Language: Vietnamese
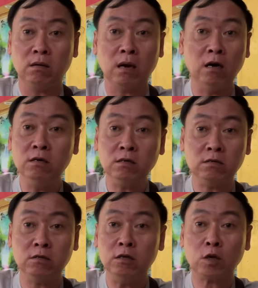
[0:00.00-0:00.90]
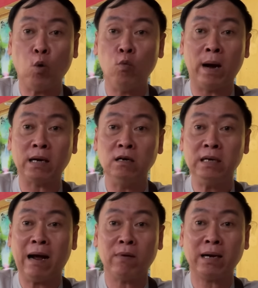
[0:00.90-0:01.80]
nữ chưa tu mà nữ
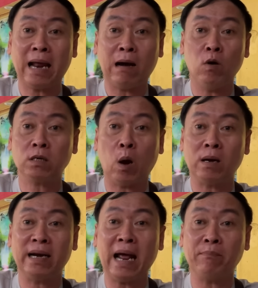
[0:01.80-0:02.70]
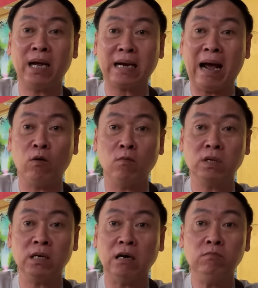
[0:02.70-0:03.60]
nào đắc đạo hết toàn là nam đắc đạo không
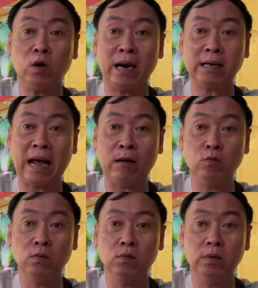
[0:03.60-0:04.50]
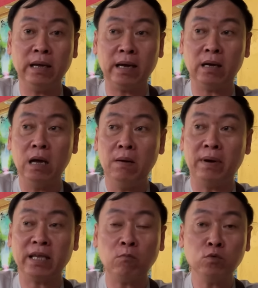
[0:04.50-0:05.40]
chứ nữ có đắc đạo nha
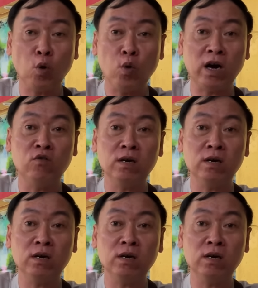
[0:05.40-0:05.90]
mà trong chu